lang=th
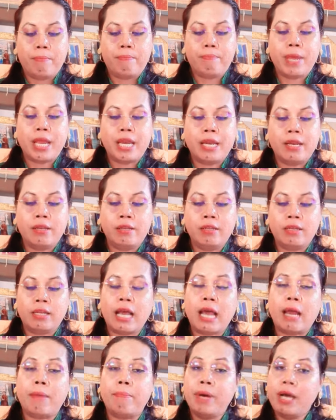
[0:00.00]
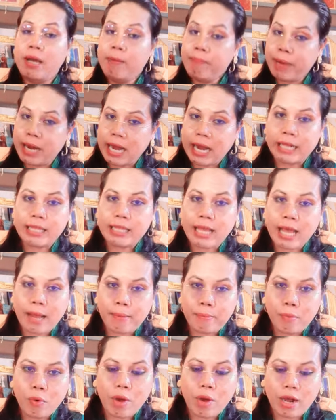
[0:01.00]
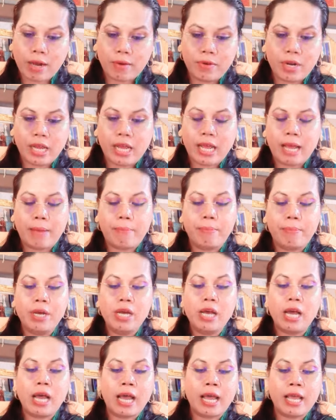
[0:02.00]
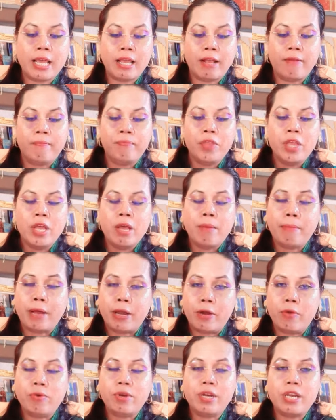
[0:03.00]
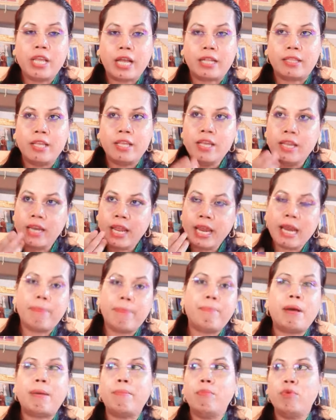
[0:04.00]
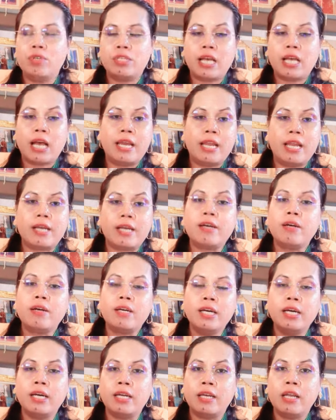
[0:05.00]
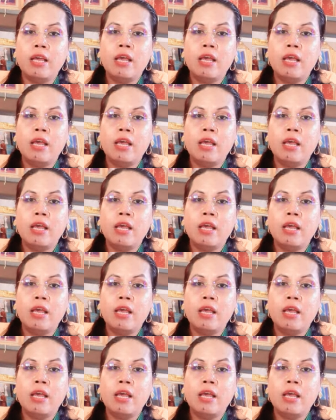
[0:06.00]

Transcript: เป็นการเพิ่มพลังทางบวกนะคะ เพื่อให้มนุษย์เนี่ยที่ได้นำมาบูชานะก็เกิด